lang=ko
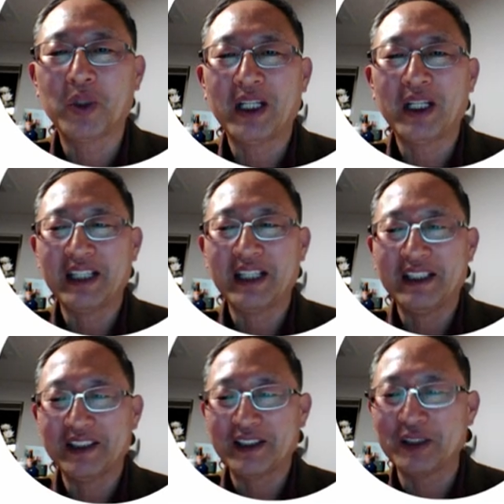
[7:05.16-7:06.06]

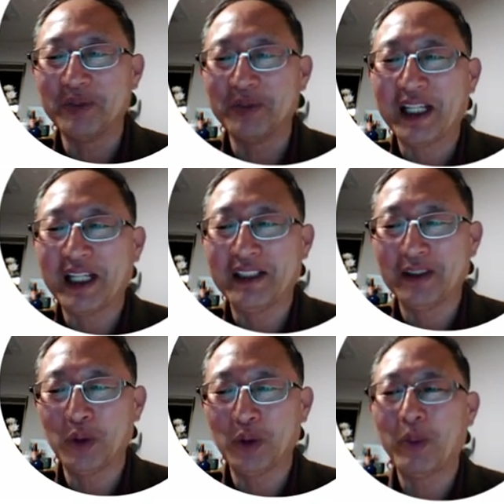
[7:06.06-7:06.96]
사이트에서 검색하는
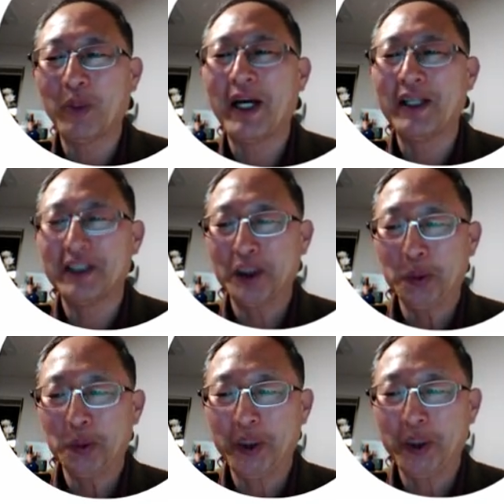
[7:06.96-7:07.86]
것으로만
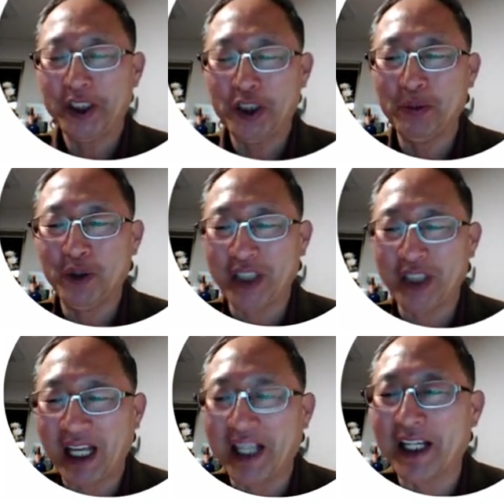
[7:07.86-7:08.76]
여러분들의 질문을 다
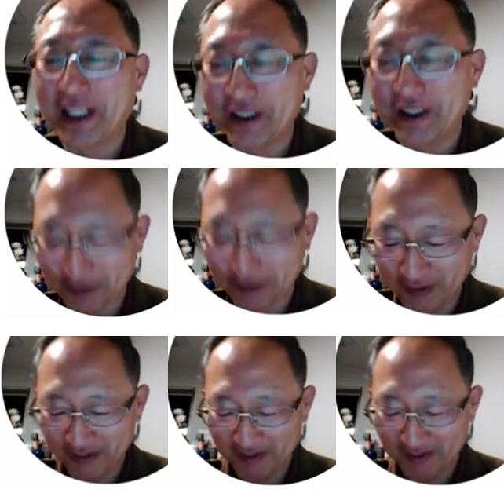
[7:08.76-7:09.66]
해결할 수는
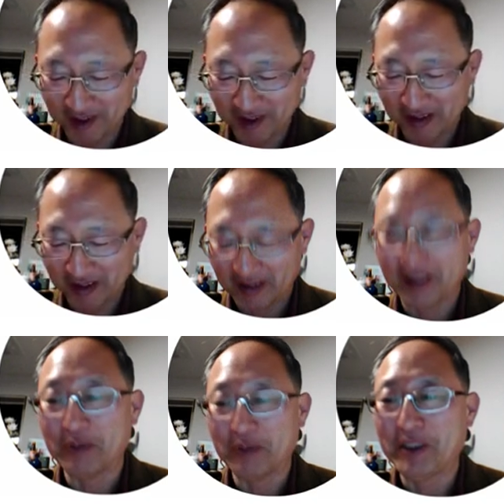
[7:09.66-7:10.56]

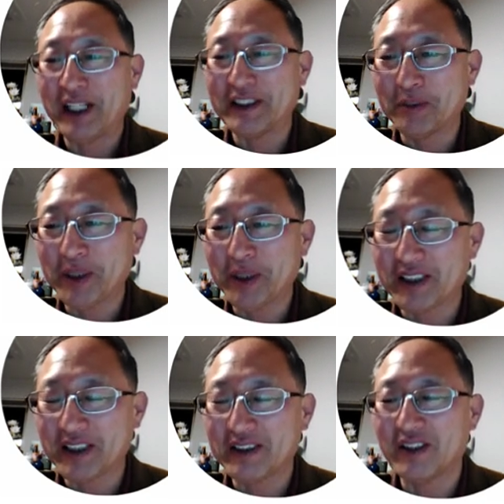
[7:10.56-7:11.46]
없지 않습니까?
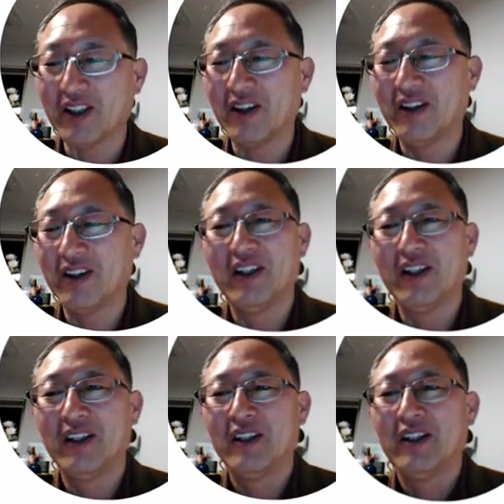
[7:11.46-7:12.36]
그렇죠?
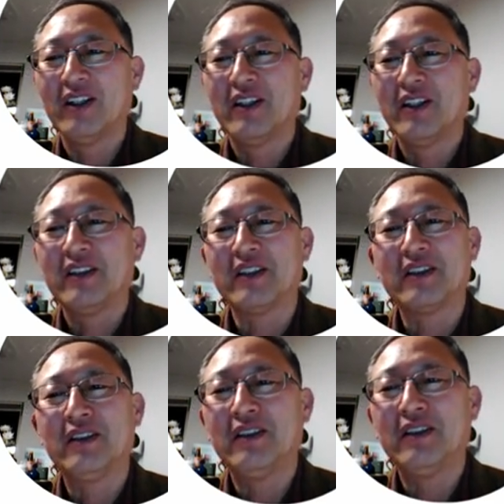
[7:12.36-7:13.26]

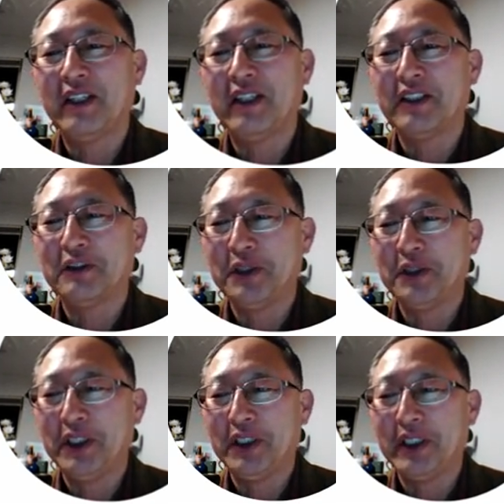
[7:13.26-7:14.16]
그런데 이제
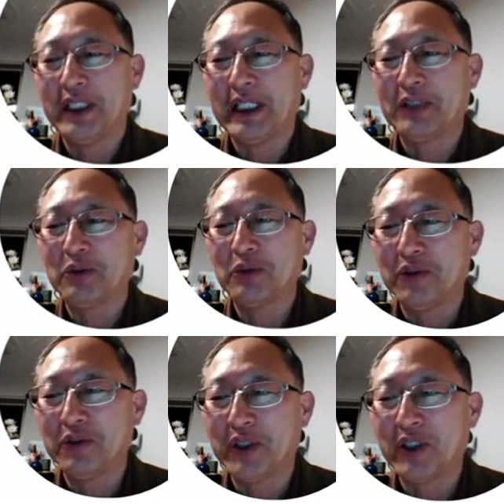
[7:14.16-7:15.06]
우리 한국
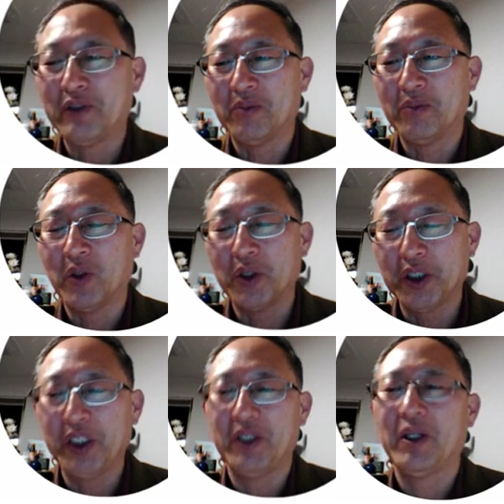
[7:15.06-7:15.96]
분들은 뭐
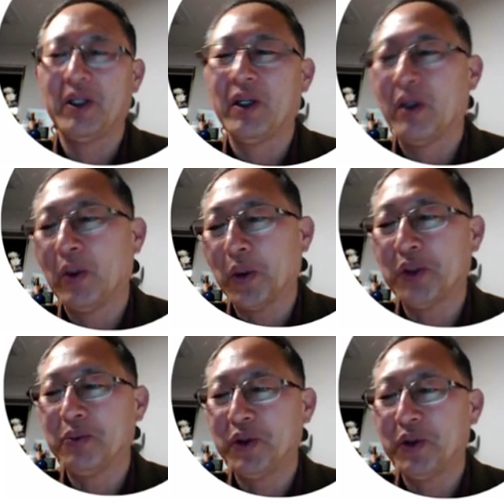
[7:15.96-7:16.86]
여기 오신
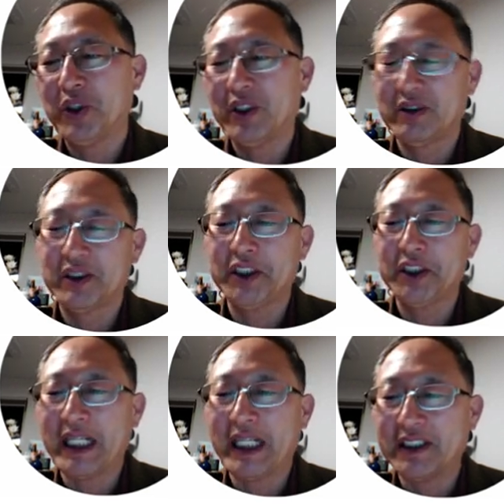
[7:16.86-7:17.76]
분들은 그러지
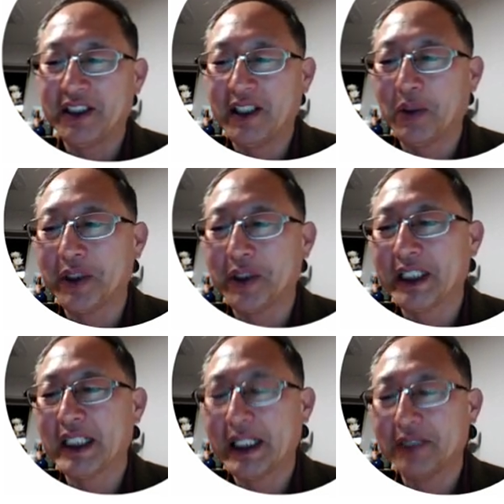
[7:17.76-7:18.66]
않으시라고
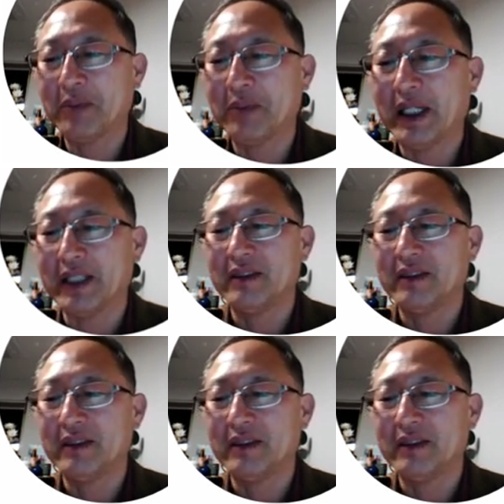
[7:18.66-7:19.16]
생각하지만